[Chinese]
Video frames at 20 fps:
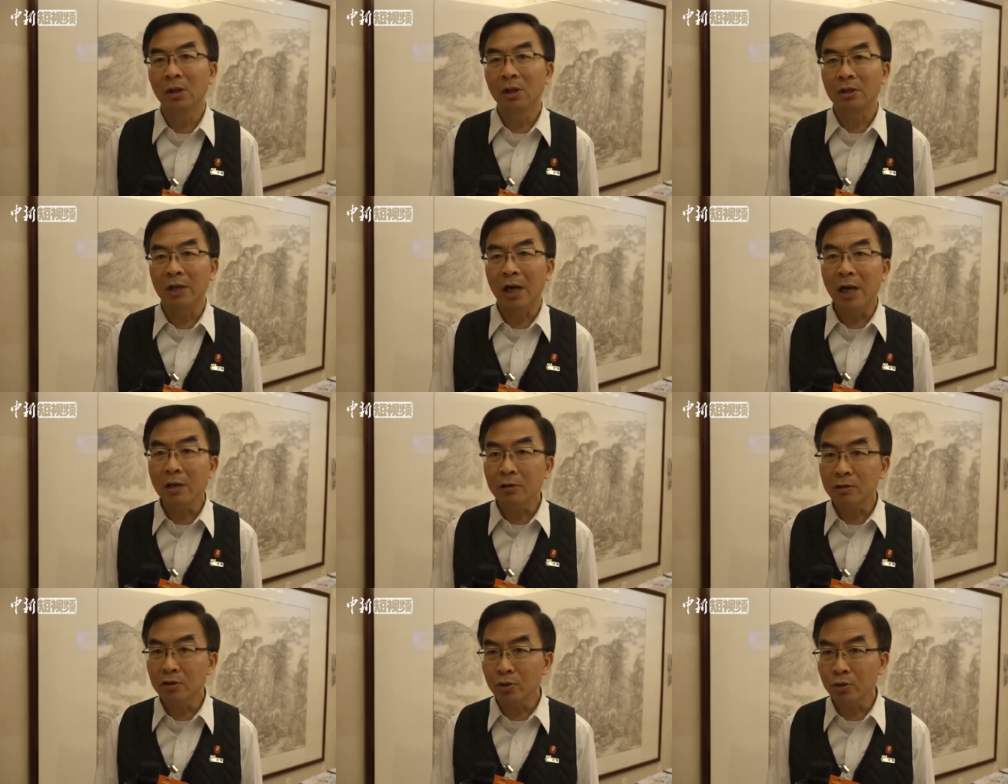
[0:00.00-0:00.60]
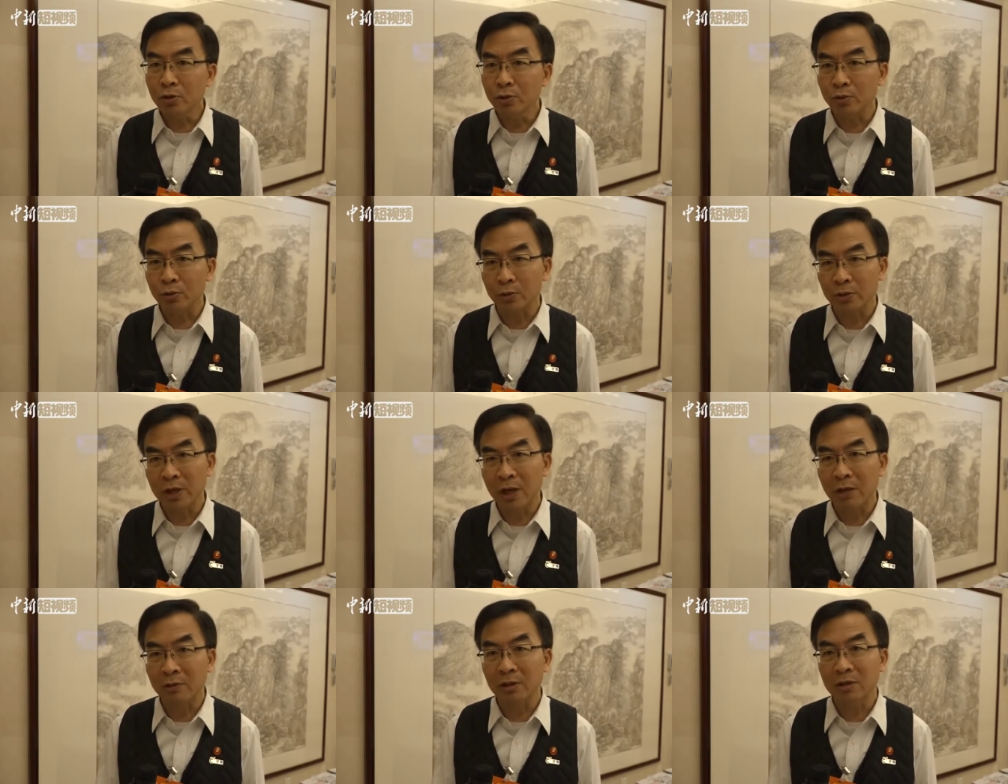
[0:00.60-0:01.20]
然后最主
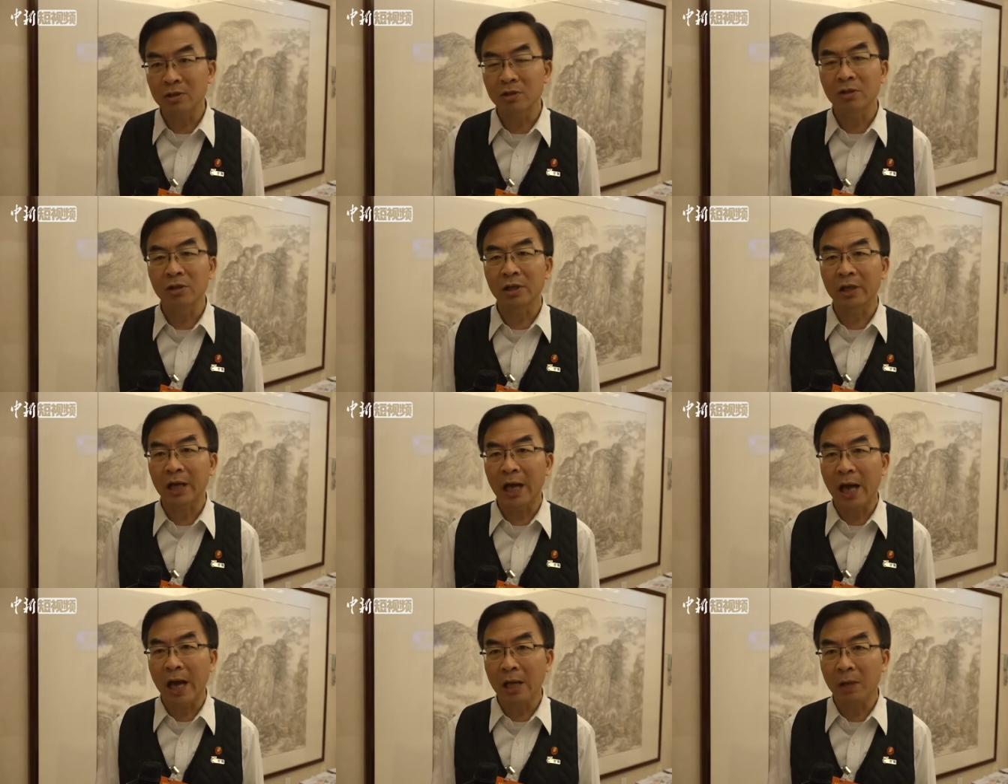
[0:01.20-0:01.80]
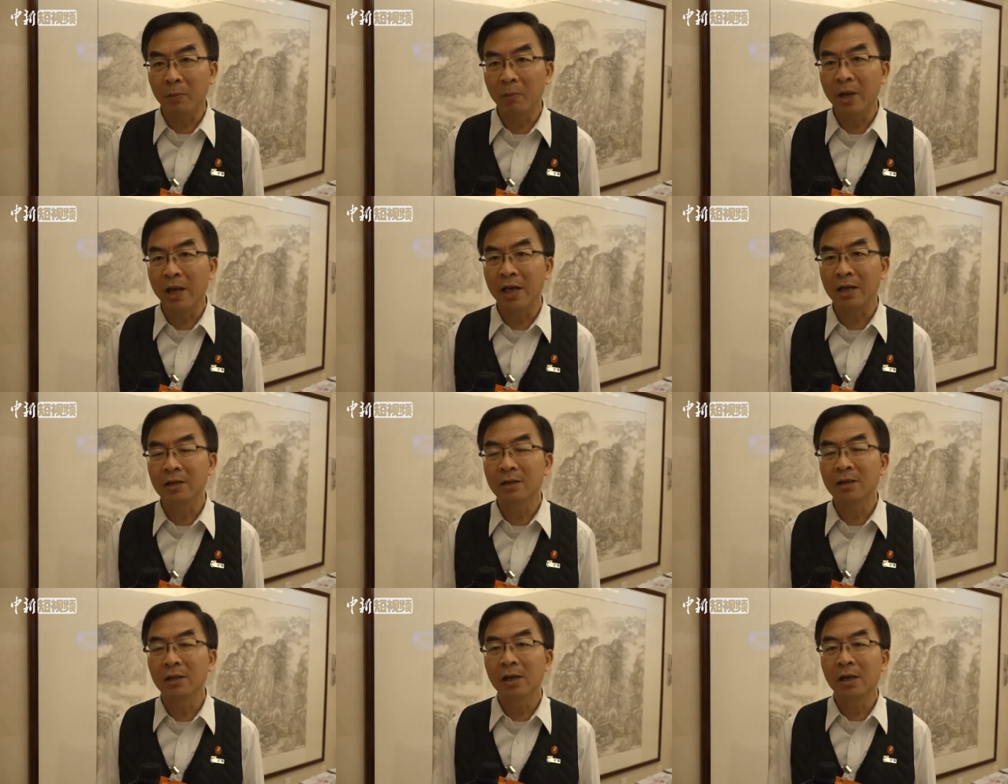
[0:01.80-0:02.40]
要的是改
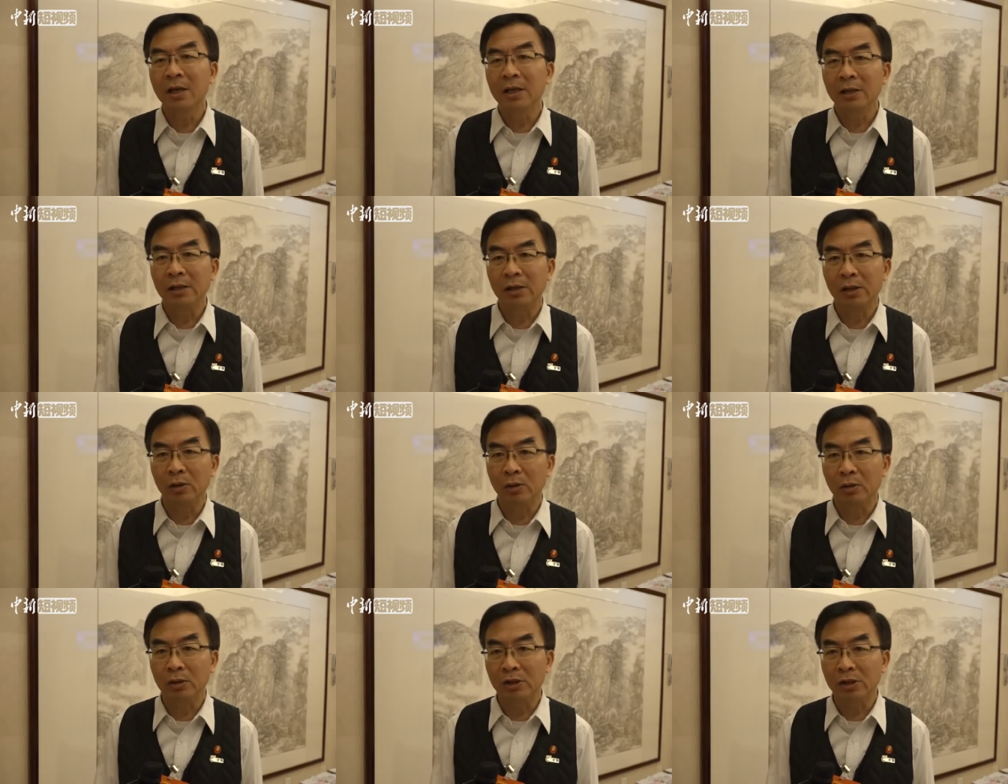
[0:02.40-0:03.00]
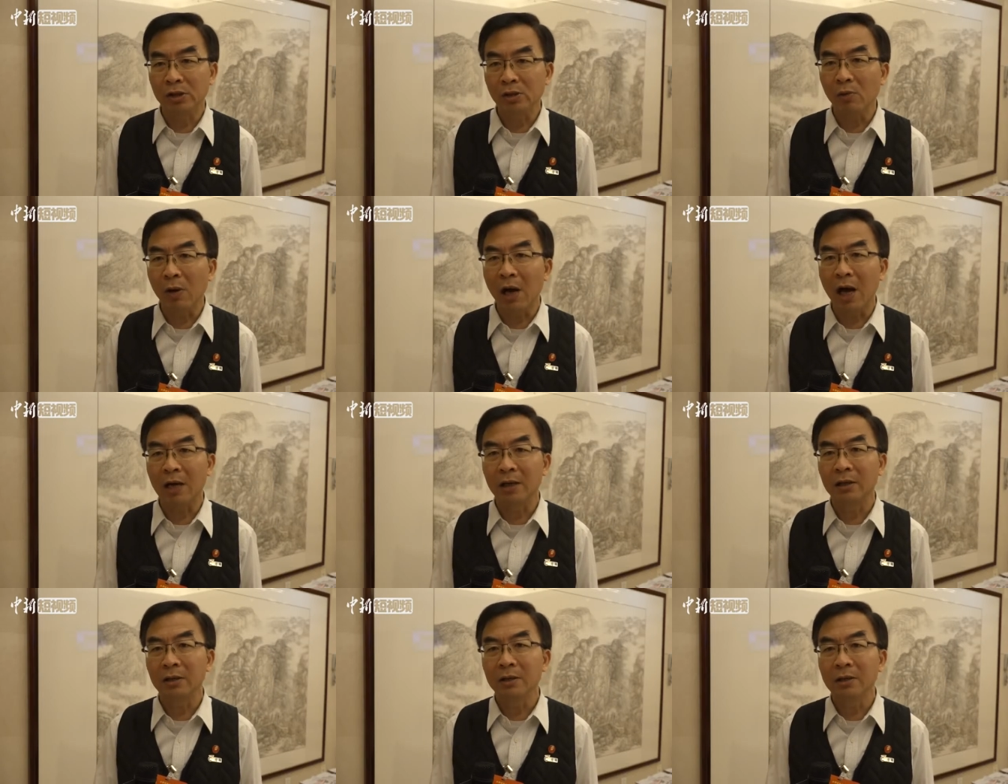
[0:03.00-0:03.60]
变以以
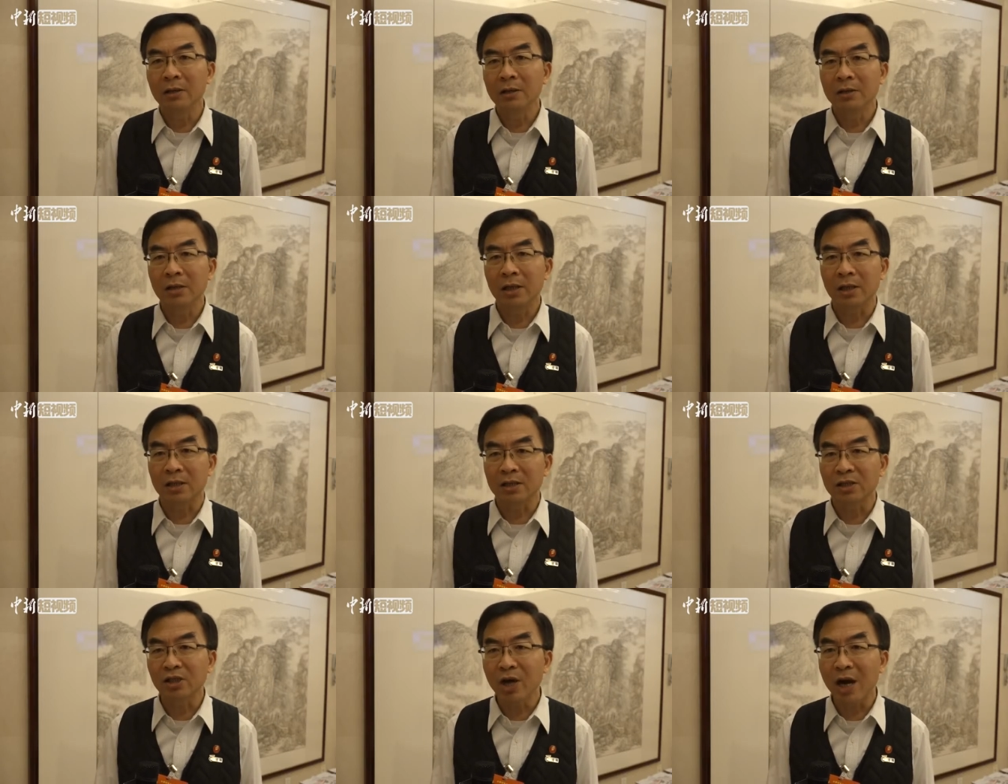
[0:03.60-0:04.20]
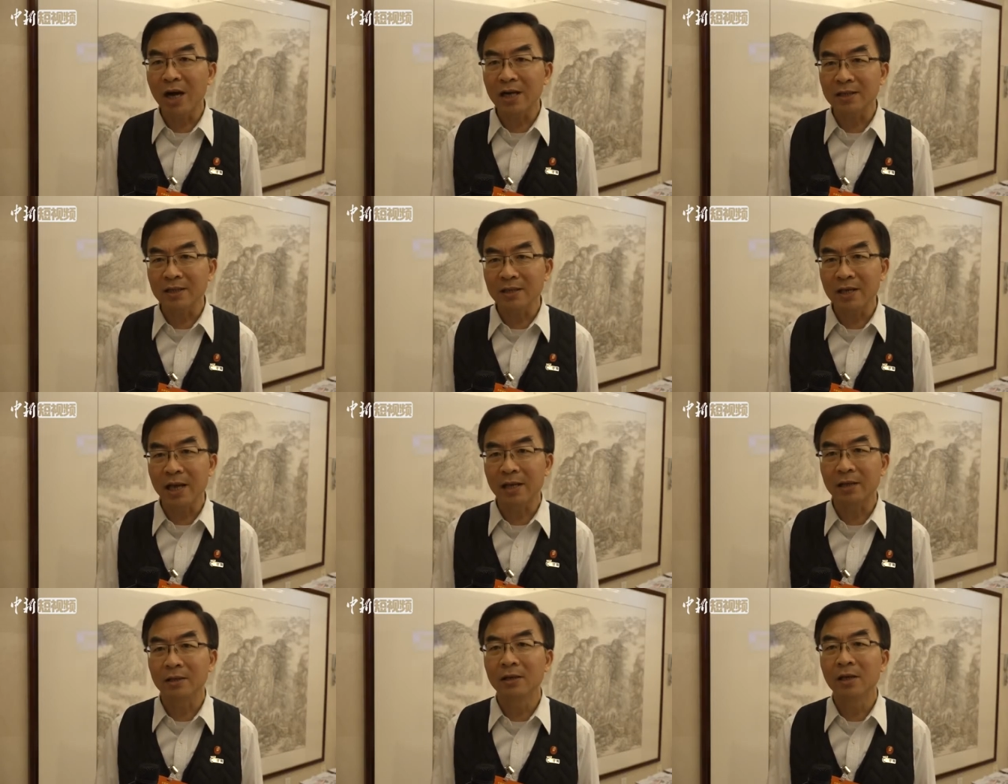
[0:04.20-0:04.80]
往这个上
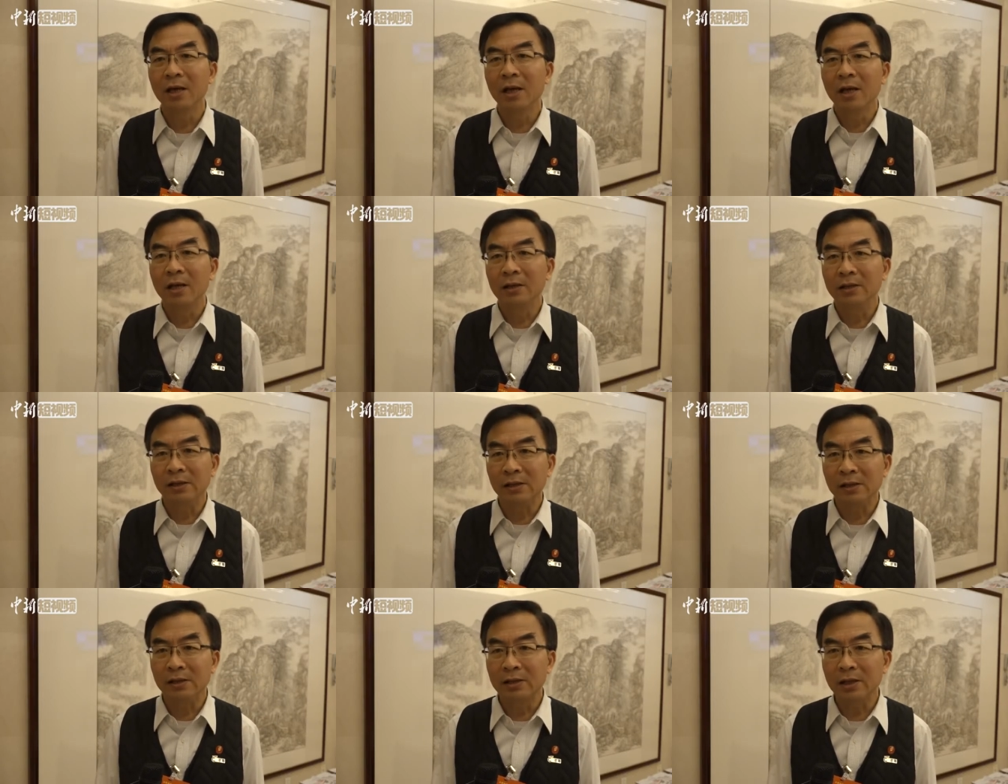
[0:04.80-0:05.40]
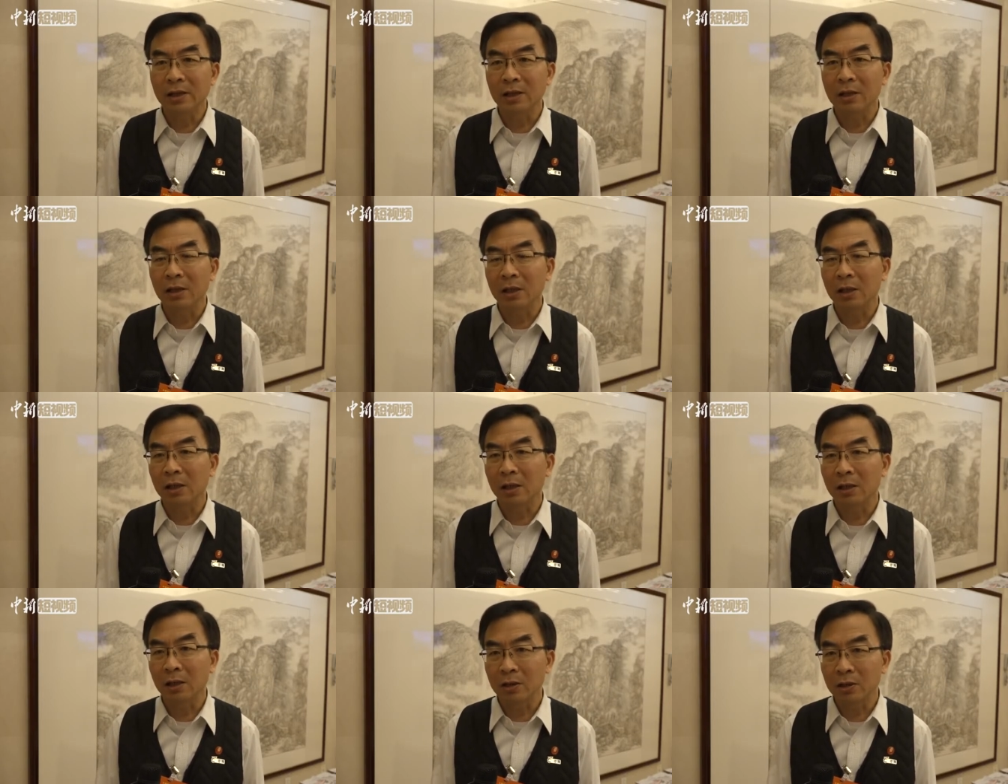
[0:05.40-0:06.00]
限以这
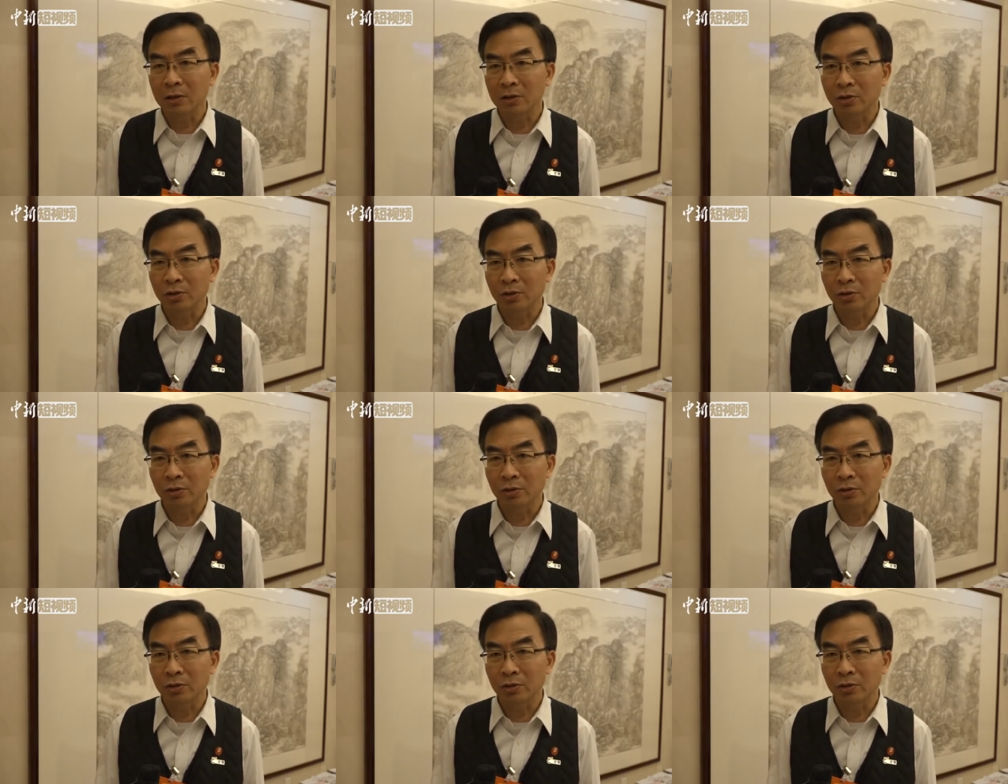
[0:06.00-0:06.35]
个